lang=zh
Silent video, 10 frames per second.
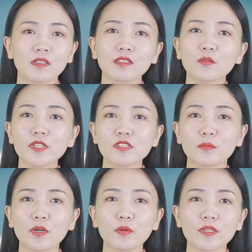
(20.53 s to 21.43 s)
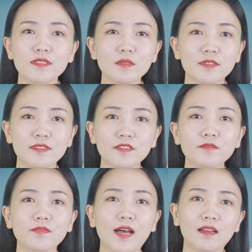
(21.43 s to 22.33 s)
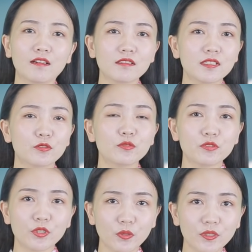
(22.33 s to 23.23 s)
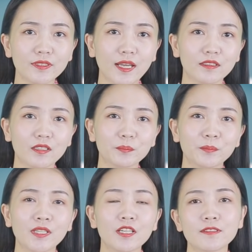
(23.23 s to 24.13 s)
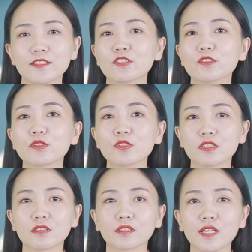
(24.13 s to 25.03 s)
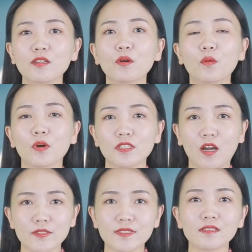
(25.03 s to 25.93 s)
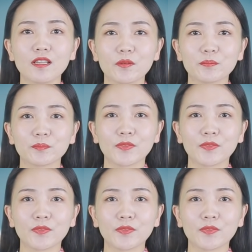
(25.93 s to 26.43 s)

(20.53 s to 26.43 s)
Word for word: 那为什么会这么心烦而且入睡困难呢？其实就是肝火扰心了。